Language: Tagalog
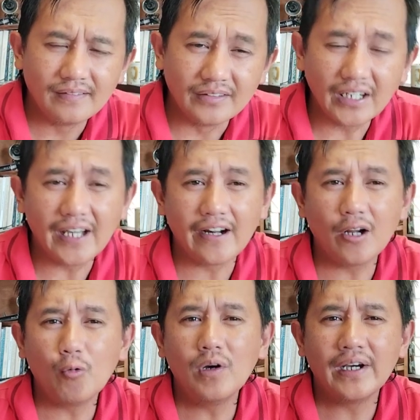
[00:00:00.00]
de
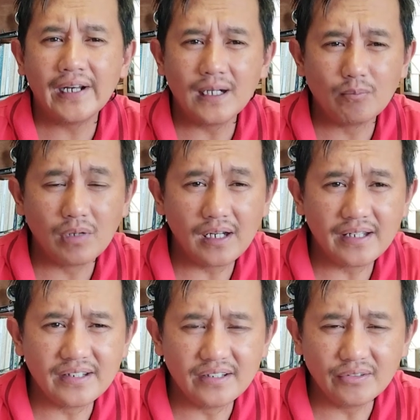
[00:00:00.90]
kararwa nga
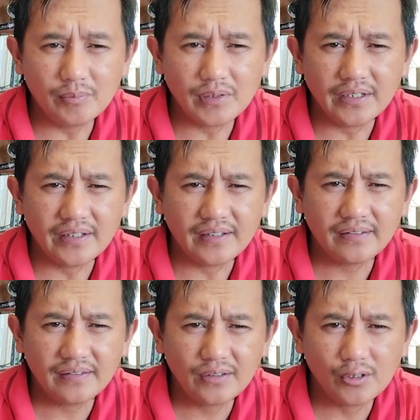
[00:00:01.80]
nagbalay dito bagi
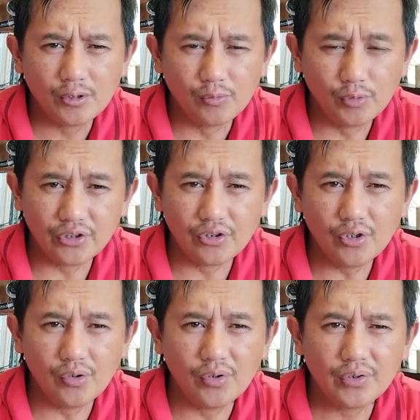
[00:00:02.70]
would
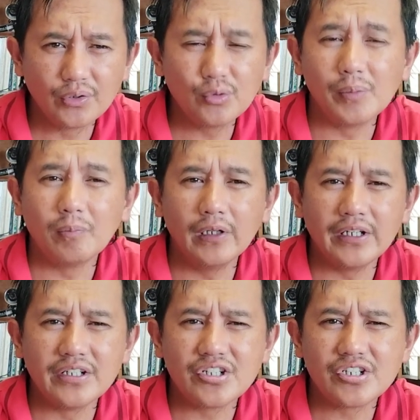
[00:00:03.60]
go to a
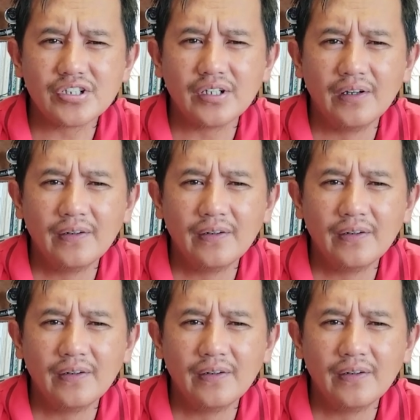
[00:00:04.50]
place